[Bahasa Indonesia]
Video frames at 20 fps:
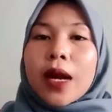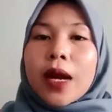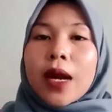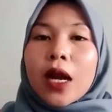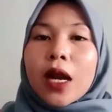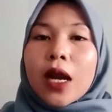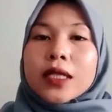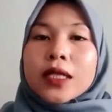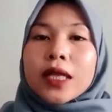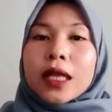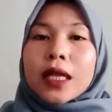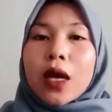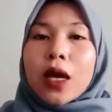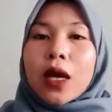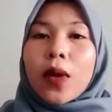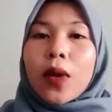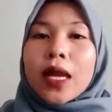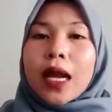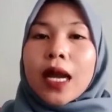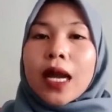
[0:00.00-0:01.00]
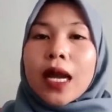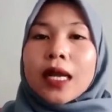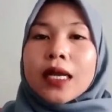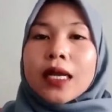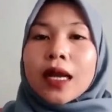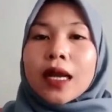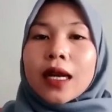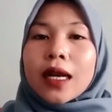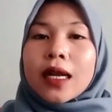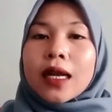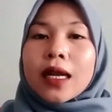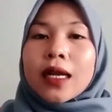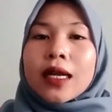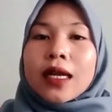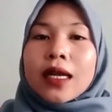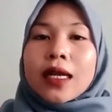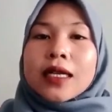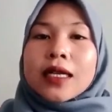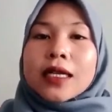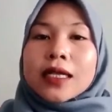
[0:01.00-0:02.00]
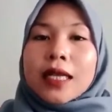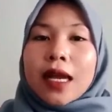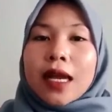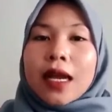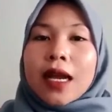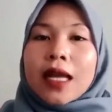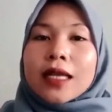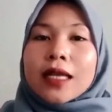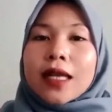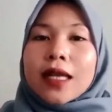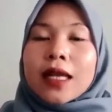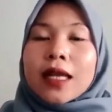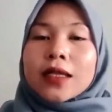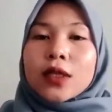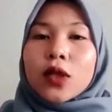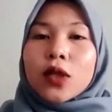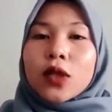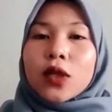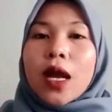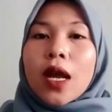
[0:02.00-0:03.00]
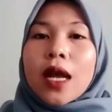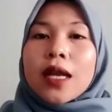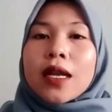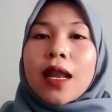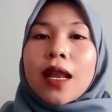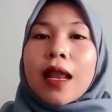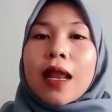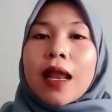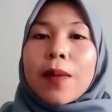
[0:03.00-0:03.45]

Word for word: para wisatawan yang hadir di sana. Salah satunya adalah